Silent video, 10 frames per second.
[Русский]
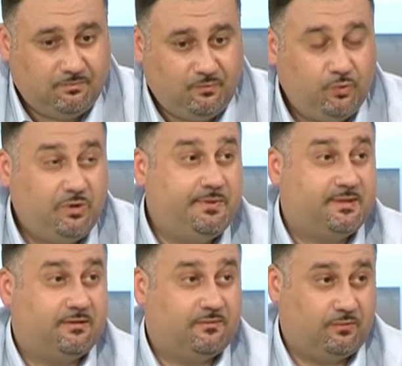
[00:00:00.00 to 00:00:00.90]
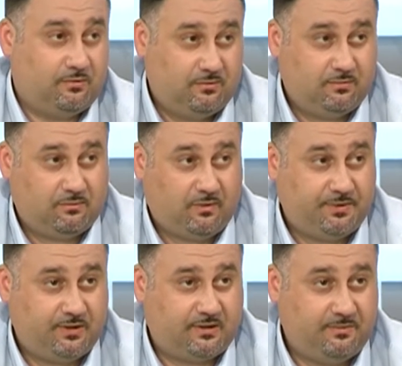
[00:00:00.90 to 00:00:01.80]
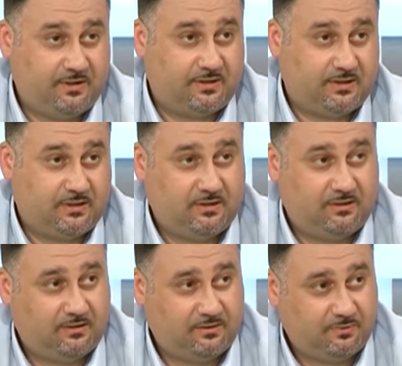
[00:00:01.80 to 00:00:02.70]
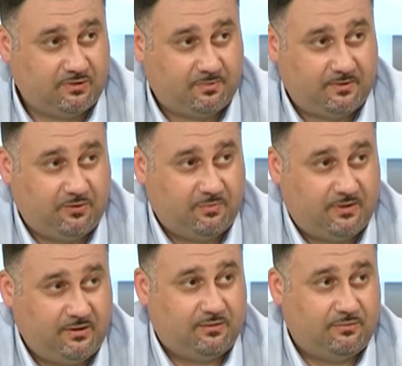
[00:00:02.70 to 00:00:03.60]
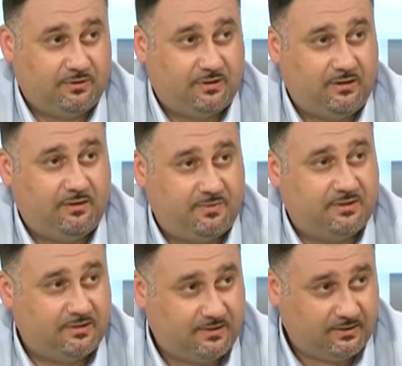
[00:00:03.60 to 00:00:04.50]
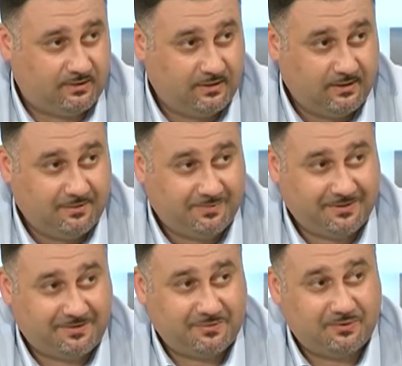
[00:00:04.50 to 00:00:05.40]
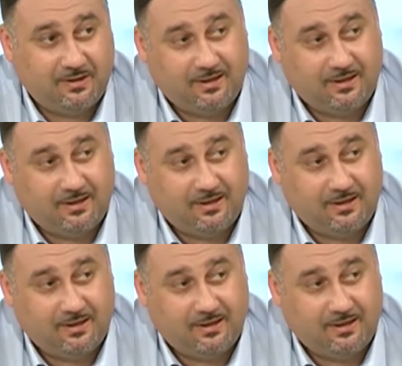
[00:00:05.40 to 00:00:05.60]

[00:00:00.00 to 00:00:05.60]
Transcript: Ну, не без того. Вообще коммерция, да, это способ отъема денег у населения без насилия. Поэтому